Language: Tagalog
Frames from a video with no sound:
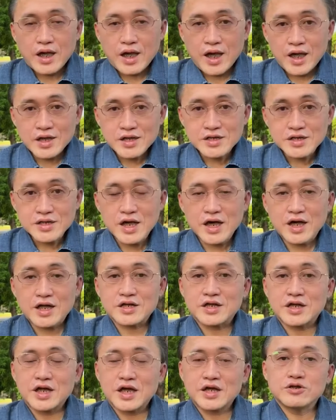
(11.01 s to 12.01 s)
NCR
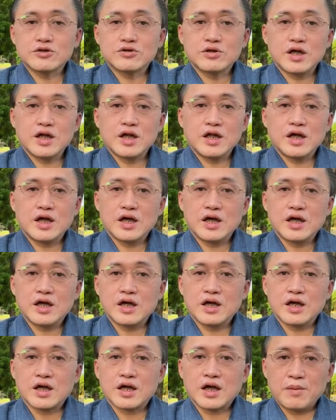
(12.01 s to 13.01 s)
sa National
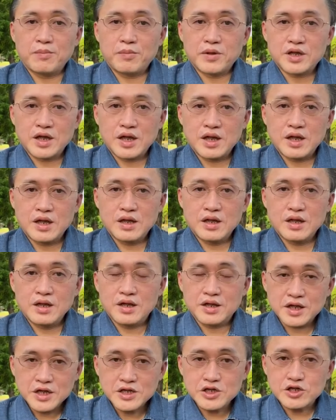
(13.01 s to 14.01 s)
uh, Capital
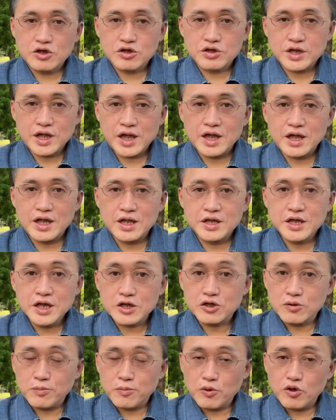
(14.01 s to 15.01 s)
Region dahil
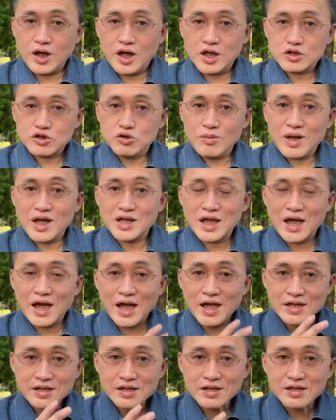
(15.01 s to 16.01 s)
dito po ang
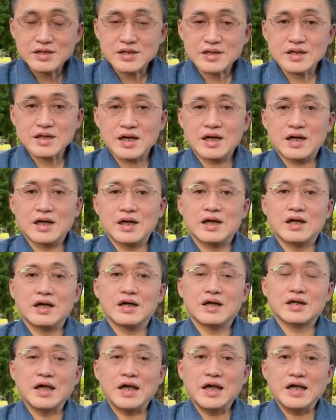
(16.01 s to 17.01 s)
tumataas na
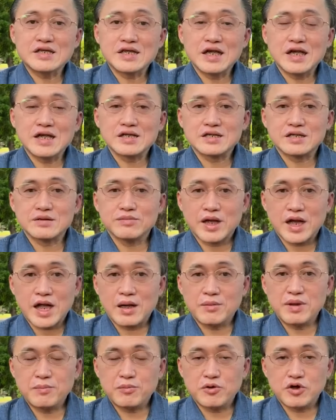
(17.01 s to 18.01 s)
cases
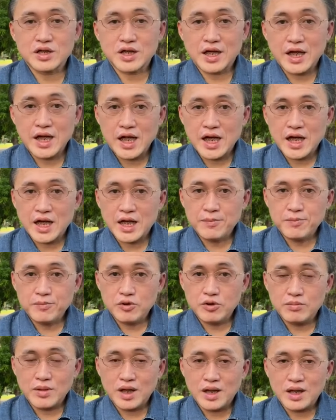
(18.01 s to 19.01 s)
marami po at kailangan
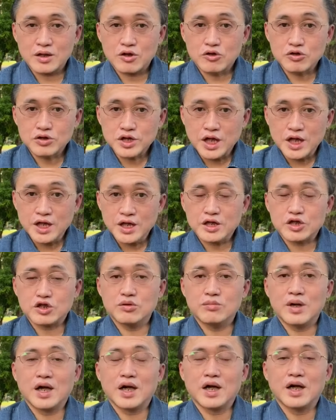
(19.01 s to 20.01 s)
pong ma-contain ito
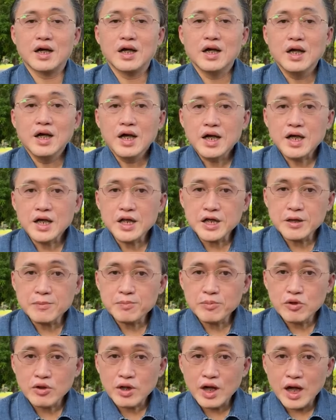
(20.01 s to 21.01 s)
baka hindi
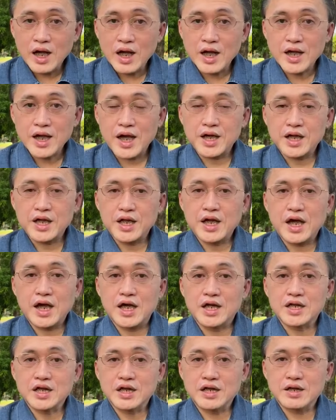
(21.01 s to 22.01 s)
po kakayanin ng
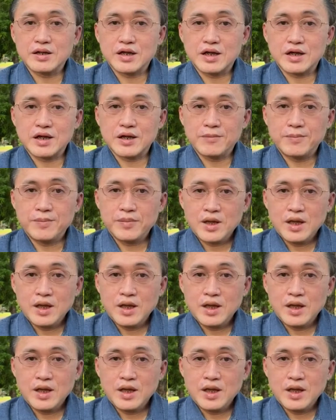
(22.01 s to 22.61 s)
ating uh,